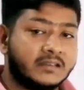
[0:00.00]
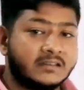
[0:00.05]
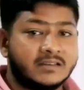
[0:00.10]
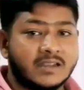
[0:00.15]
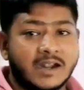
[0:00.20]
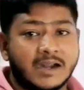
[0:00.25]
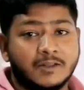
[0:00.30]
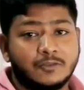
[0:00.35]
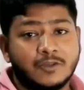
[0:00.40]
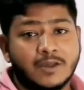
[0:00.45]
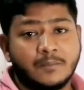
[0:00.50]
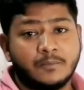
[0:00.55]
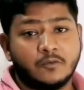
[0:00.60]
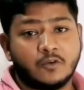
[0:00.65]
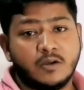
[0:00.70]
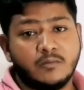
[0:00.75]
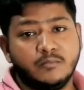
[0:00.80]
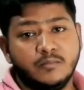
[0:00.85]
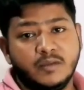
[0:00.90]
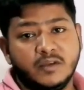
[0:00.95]
स्टार तो
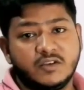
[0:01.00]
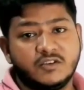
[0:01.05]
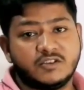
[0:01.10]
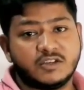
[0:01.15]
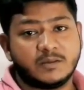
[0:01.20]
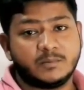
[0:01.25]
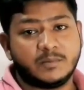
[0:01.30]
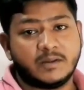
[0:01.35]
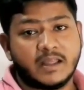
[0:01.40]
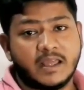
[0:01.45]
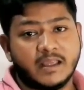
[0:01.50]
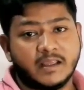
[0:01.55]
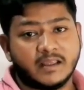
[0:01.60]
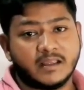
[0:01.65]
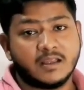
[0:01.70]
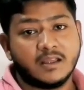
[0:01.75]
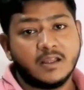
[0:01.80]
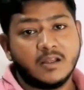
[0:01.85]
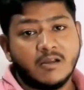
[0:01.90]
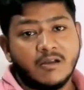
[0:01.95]
आपको हम मिक्सचर
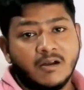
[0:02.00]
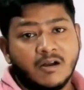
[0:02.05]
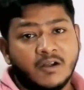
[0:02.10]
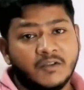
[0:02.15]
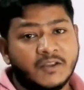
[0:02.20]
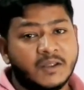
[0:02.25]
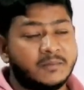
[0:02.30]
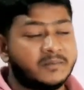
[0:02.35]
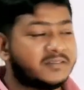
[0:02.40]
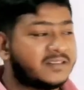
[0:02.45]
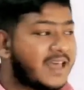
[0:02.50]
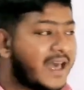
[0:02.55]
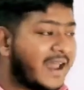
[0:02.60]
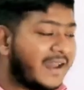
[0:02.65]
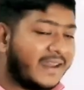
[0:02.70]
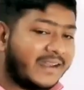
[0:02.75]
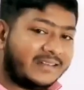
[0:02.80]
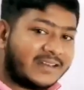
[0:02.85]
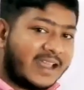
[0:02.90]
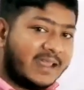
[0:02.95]
पढ़ाएंगे और जब
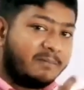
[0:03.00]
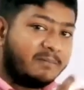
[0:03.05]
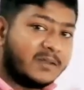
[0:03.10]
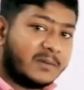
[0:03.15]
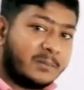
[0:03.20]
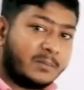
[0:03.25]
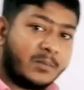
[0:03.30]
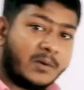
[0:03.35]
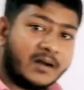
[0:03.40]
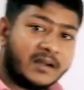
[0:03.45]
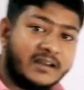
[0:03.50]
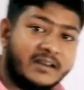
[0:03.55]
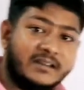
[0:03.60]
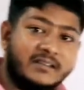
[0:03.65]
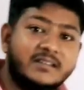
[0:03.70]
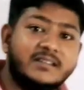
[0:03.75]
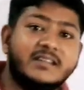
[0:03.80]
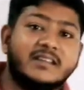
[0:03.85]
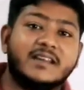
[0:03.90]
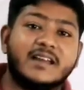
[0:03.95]
सारे टाइप जब पढ़
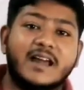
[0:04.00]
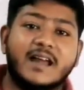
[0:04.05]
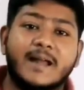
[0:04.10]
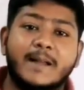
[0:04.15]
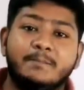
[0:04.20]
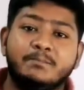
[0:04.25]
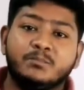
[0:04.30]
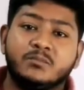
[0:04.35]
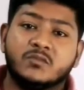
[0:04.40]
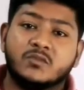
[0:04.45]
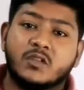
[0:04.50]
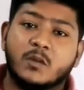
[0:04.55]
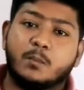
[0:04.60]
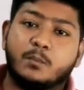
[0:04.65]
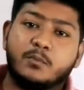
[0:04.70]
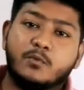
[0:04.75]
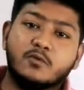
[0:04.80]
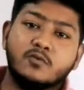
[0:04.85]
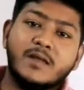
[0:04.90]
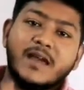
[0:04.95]
लीजिएगा तो
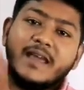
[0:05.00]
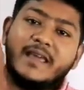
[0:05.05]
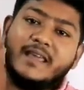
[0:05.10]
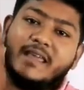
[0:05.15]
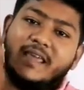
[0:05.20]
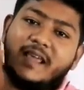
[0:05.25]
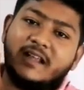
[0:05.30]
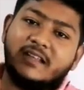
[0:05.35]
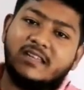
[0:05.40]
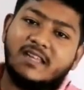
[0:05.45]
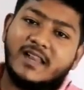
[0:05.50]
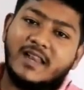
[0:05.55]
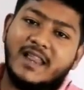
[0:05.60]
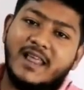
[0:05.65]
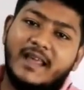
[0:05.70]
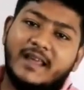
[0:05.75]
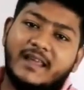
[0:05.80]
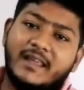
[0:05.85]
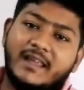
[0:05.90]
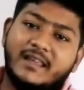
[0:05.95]
पूरा एक से
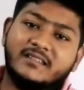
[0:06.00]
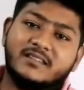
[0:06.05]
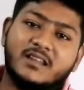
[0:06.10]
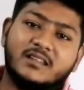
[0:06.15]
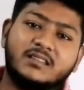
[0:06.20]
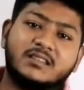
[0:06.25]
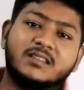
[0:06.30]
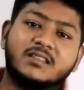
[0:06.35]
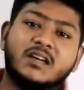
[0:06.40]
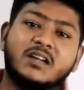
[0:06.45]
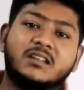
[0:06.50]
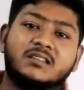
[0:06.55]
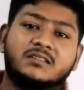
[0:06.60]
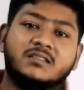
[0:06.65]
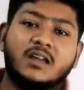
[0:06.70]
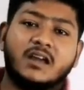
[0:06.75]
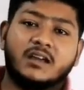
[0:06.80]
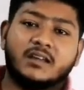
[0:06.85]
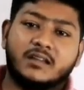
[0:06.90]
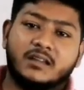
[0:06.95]
लेके सत्तर
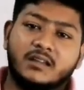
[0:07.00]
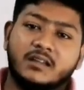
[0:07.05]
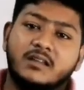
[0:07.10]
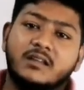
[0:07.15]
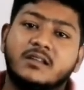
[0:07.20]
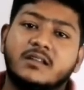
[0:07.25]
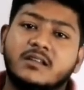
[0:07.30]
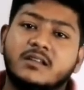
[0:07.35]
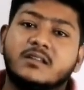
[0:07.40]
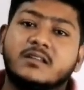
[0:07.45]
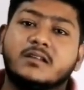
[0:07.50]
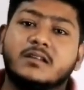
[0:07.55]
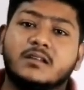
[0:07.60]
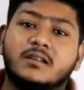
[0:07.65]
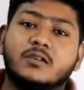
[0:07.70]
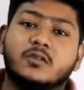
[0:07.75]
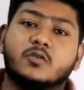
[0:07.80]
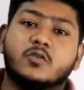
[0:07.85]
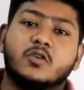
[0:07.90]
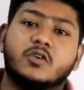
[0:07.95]
तक
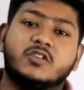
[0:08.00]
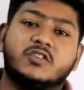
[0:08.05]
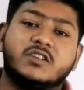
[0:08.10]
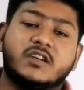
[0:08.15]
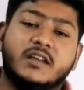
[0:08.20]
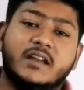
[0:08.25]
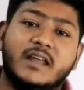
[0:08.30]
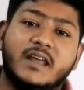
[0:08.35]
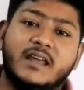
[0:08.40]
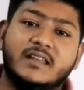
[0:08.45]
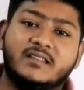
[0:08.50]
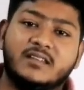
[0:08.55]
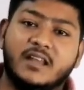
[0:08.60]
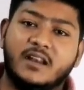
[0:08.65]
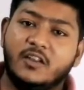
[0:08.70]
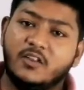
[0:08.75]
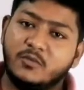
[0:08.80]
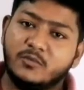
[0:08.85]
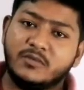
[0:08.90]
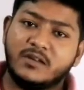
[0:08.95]
क्वेश्चन है
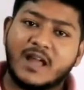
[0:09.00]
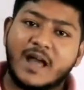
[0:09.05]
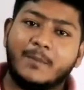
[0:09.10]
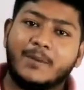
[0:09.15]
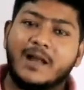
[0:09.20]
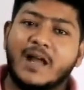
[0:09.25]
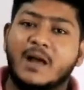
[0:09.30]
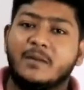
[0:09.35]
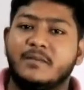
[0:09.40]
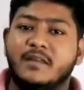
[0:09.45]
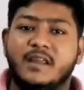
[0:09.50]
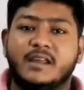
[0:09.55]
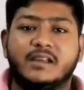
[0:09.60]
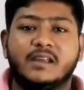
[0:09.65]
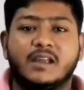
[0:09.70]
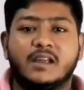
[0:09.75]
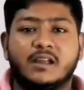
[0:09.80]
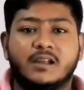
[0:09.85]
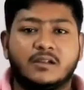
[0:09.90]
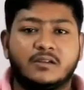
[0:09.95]
सलिज्म का आपका हम
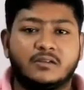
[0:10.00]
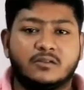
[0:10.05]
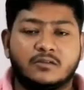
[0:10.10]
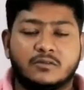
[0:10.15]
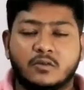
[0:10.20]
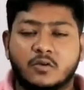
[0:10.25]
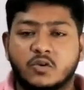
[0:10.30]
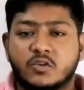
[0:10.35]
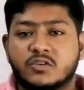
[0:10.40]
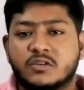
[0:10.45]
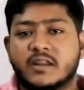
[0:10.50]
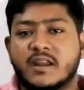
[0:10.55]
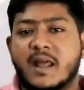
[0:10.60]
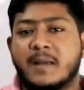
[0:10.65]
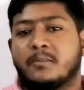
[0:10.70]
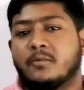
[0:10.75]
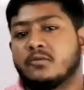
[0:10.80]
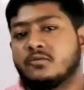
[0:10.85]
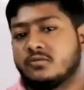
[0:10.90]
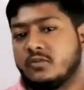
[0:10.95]
एक एक क्वेश्चन
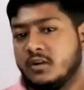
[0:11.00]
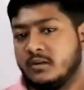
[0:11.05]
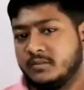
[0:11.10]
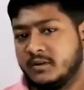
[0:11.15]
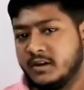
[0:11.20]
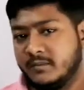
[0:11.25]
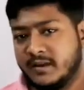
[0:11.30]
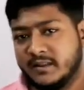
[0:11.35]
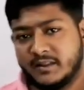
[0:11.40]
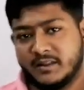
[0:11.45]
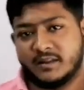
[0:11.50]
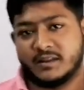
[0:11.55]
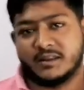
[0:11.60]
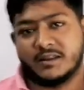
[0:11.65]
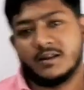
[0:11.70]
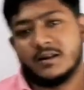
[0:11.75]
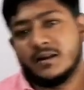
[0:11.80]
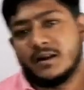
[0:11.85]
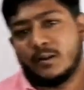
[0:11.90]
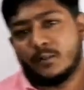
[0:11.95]
आपको सॉल्व करवा
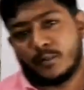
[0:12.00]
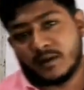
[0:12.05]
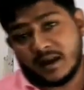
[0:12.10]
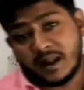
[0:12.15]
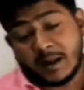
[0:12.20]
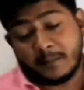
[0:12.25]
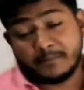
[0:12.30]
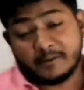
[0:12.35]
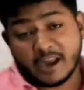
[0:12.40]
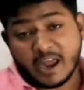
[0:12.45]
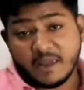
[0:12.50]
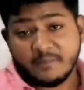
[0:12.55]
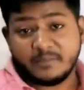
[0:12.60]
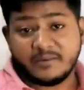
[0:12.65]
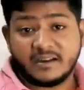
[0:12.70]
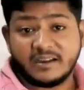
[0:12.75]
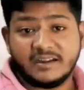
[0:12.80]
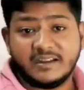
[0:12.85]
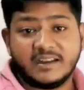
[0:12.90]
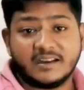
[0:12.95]
देंगे पहले आप
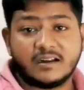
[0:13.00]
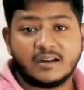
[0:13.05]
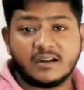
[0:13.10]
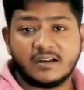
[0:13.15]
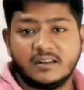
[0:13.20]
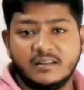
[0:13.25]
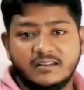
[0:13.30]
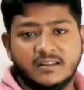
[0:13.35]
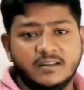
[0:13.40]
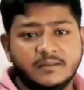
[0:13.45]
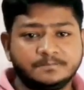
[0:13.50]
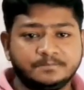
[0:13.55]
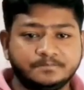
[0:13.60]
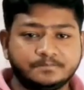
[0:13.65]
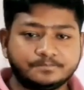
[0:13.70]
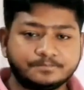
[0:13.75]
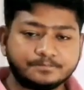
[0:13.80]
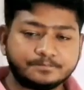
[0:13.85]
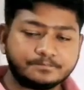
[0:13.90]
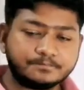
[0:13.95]
टाइप क्लियर कर लीजिए
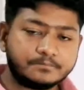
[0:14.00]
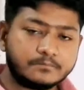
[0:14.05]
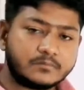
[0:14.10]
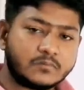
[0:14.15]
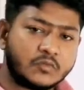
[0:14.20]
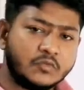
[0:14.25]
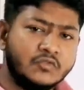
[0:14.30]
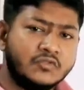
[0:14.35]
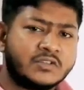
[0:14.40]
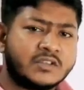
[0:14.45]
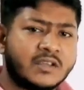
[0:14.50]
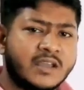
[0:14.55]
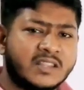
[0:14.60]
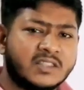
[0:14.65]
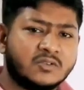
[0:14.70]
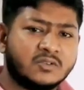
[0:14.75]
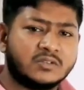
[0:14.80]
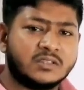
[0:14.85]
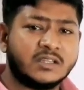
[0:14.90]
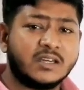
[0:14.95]
उसके बाद
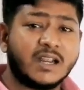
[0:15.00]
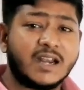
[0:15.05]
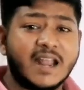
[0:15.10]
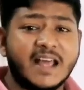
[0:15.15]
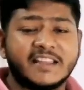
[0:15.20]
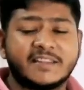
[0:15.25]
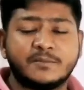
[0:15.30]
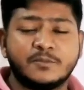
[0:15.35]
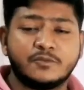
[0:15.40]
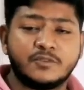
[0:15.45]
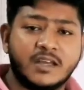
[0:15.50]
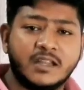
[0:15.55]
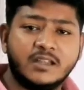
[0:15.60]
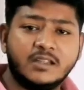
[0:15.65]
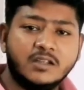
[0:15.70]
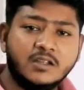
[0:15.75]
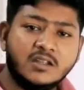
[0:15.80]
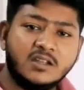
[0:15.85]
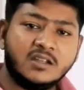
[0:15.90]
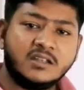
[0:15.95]
दो तीन क्लास में
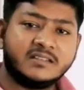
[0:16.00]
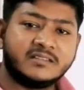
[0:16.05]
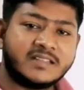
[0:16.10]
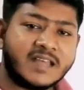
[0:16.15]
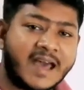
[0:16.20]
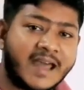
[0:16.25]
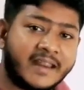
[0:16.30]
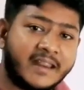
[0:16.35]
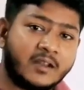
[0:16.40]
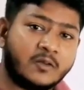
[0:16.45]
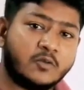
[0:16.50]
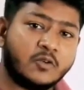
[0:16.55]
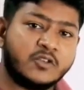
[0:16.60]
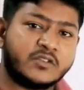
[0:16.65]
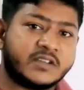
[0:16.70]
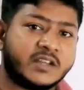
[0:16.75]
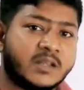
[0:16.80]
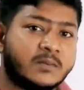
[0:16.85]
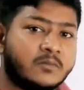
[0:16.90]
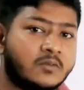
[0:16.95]
उधर सारे
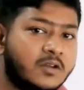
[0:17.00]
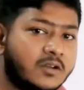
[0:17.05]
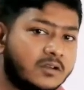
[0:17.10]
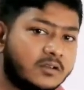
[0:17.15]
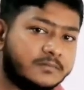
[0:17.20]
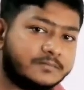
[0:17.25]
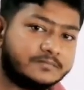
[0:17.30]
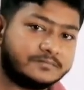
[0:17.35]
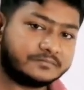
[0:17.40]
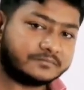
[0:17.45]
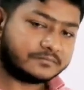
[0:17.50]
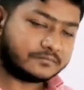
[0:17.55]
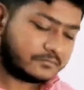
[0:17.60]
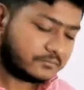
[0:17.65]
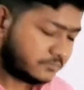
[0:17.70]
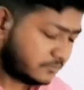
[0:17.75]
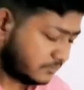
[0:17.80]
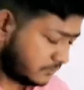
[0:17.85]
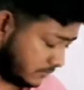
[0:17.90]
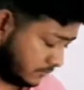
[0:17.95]
क्वेश्चन हम लोग
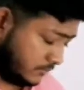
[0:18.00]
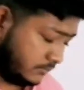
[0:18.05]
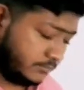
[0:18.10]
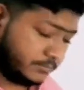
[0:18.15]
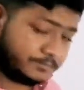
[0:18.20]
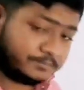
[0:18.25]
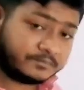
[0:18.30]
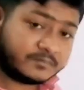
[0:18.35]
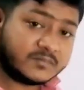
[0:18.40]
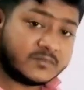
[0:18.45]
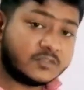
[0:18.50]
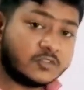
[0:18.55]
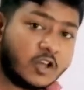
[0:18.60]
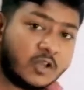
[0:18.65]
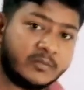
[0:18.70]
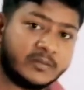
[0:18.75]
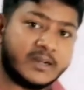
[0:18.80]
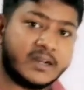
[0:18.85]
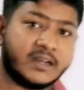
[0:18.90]
सॉल्व